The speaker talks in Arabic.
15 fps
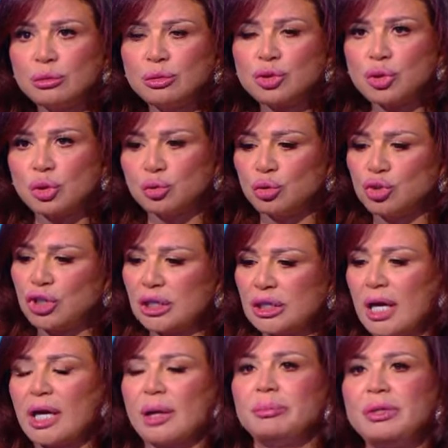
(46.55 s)
مش كويس في
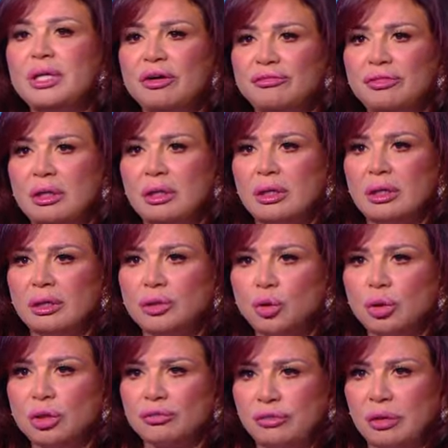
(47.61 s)
حقه
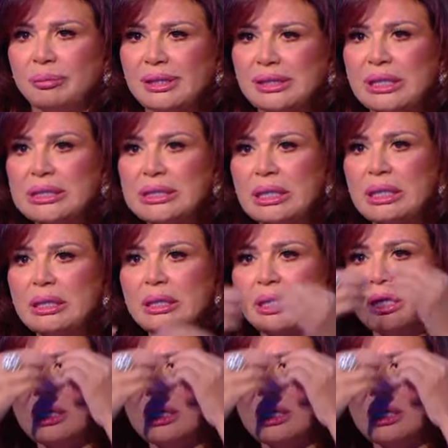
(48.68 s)
هي ايه الحكاية؟